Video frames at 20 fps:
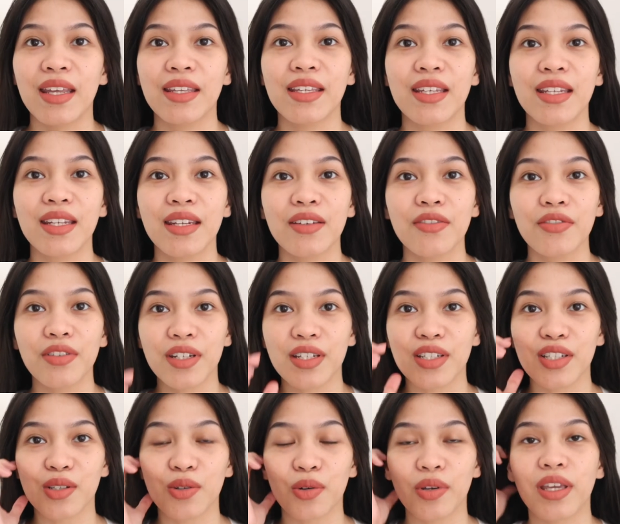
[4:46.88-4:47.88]
nah jadi ini
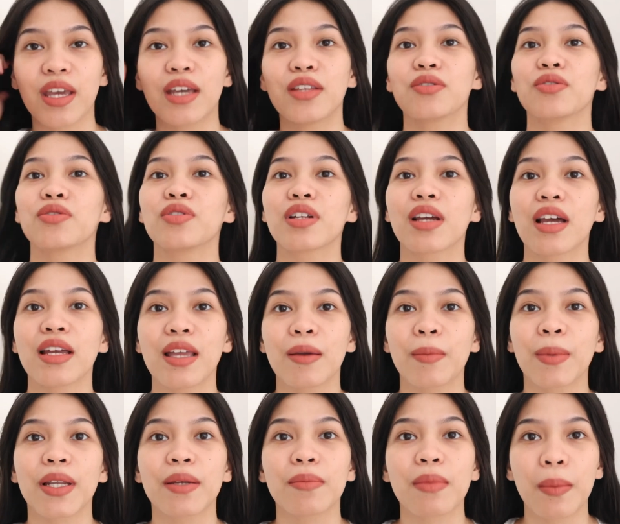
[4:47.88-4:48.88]
finish looknya jujur gak
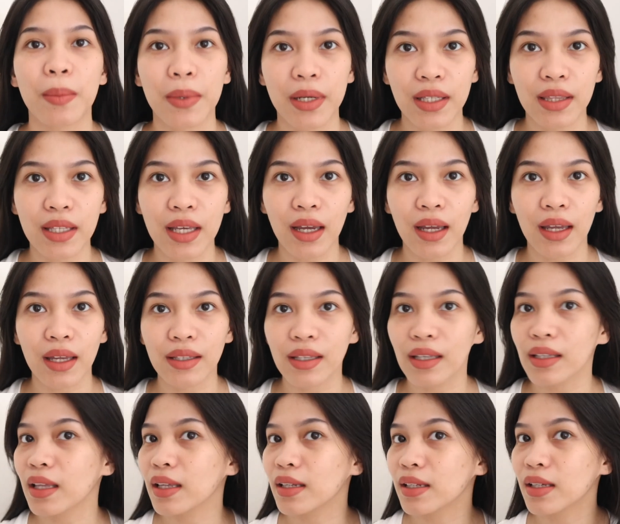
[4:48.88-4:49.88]
nyampe 5 menit ya
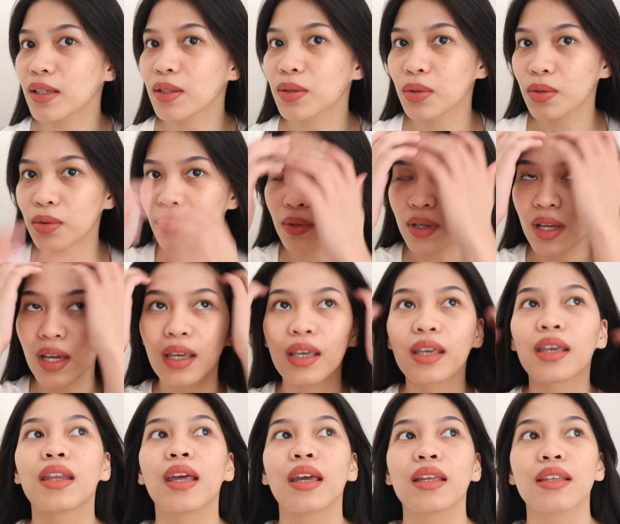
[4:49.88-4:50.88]
kayaknya tadi tuh udah kayak
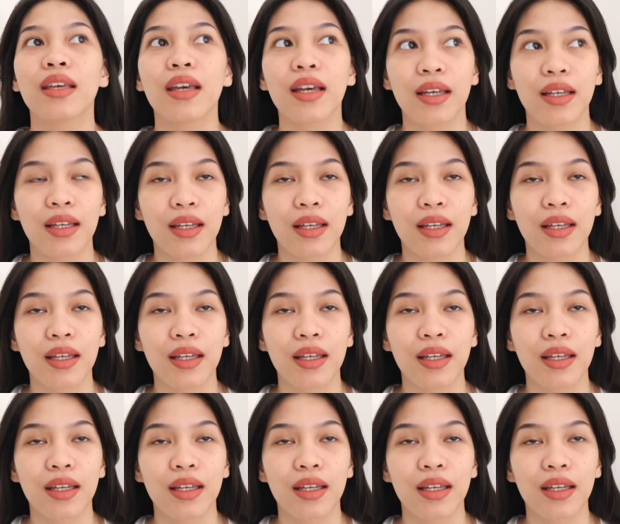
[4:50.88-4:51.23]
gini aja